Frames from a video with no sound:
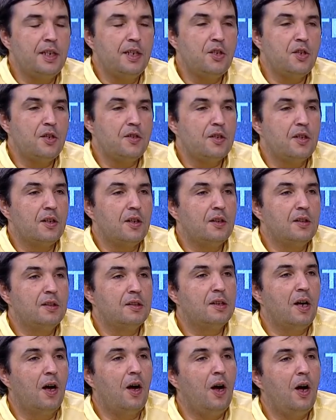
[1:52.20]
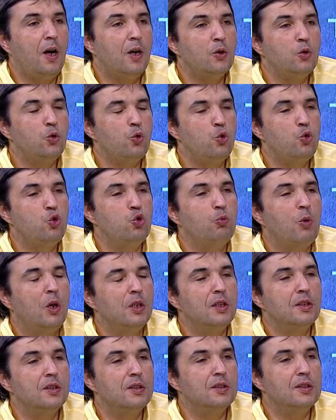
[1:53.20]
gelecek sene daha hücum
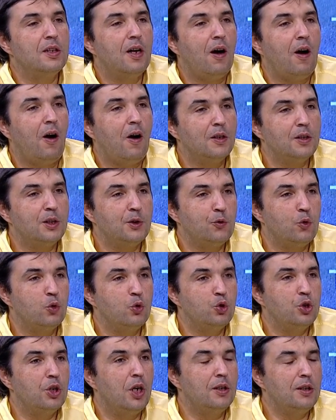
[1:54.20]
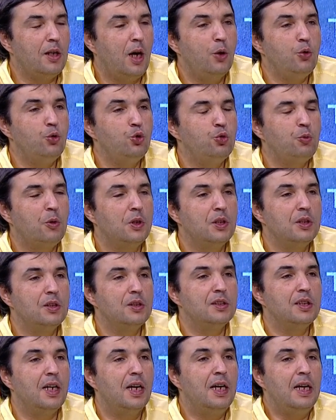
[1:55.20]
alanında aktif olacağı, daha hücum
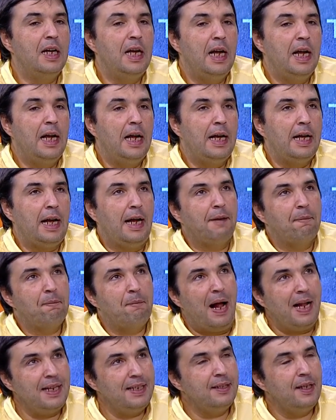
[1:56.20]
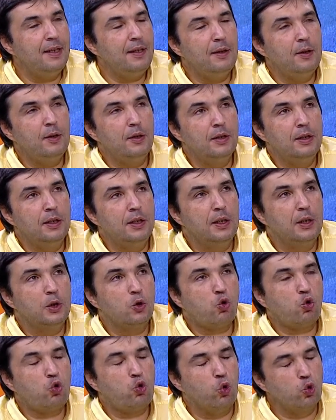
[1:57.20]
alanında yani belki de e,
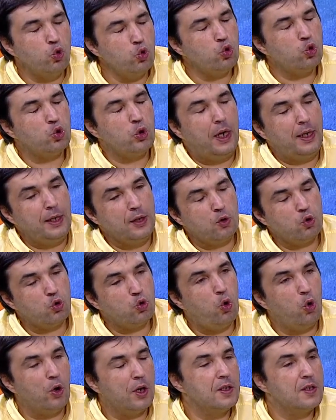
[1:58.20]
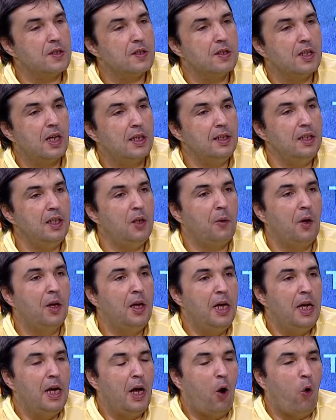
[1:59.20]
sonuç yani skor açısından değil ama
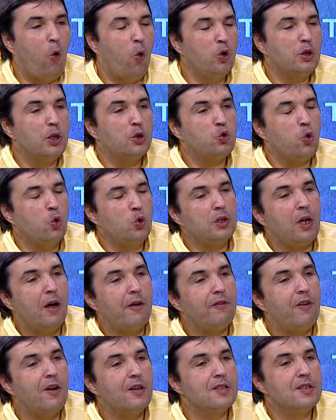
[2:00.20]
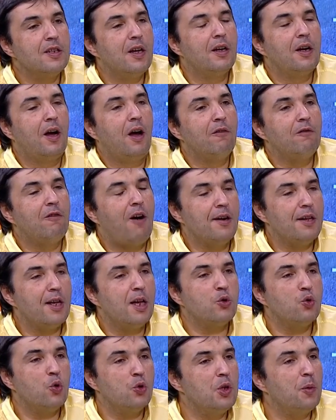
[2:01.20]
orada çok daha fazla
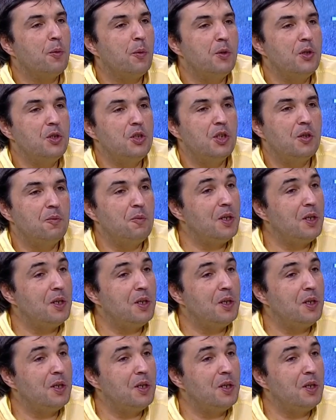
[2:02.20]
varyasyon yapabileceği,